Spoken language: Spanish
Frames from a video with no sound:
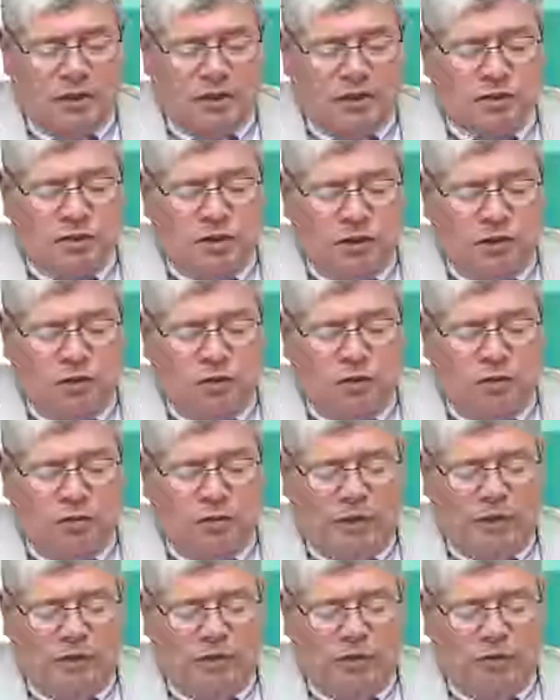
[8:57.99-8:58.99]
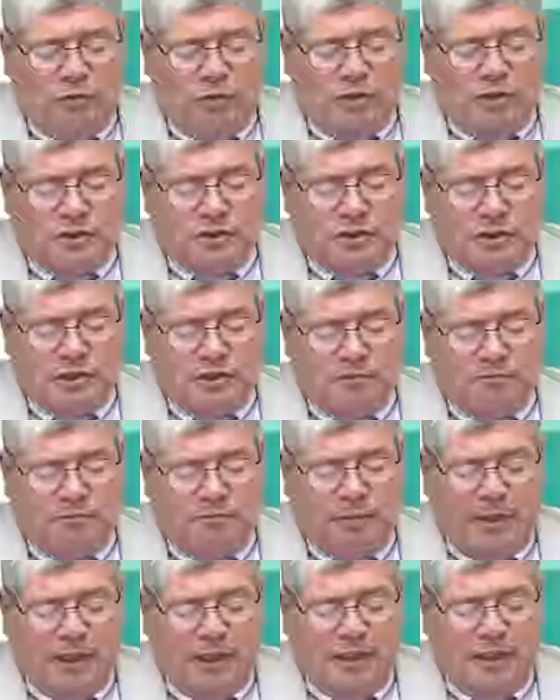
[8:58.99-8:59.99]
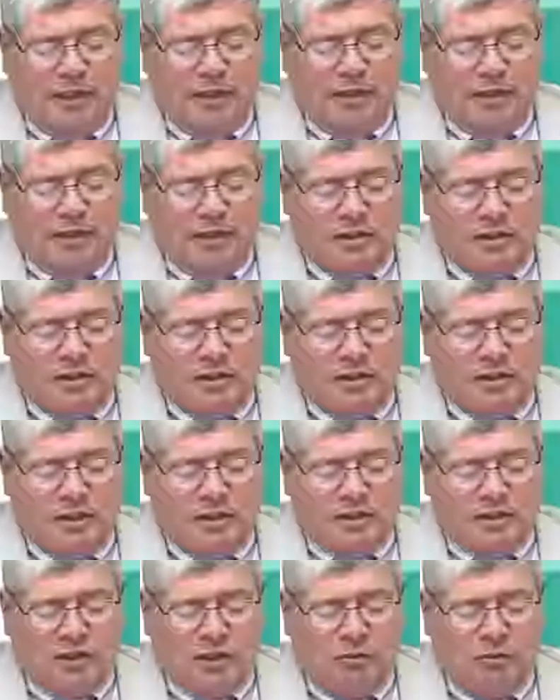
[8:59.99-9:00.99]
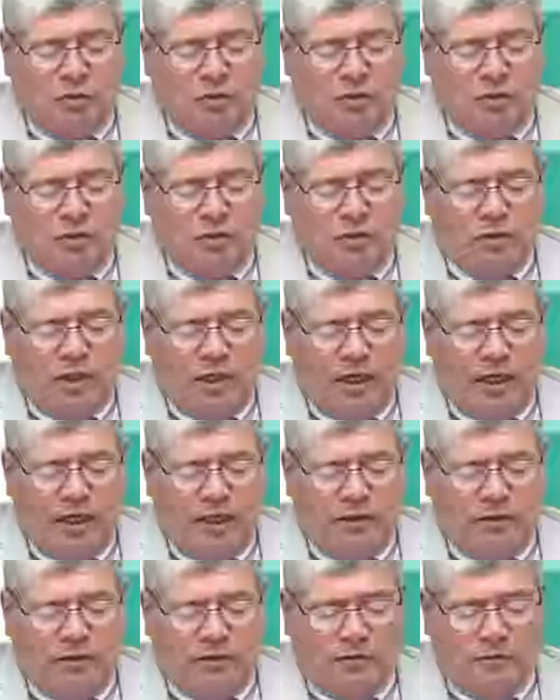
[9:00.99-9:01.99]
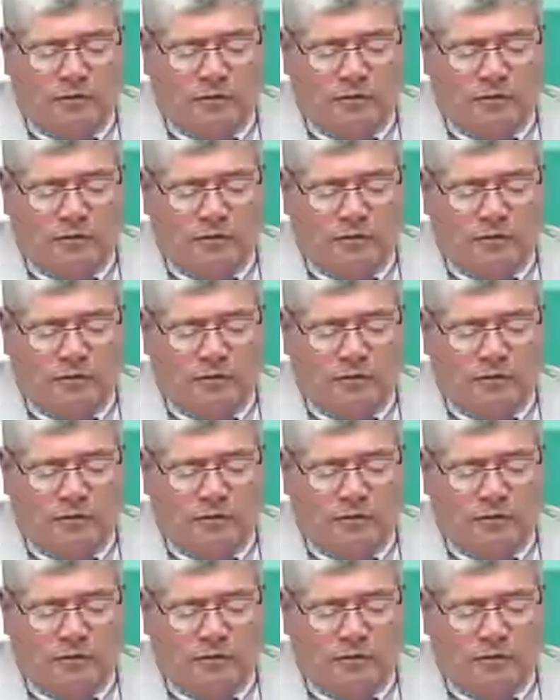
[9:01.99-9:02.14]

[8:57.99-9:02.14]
según mandó Moisés para testimonio a ello.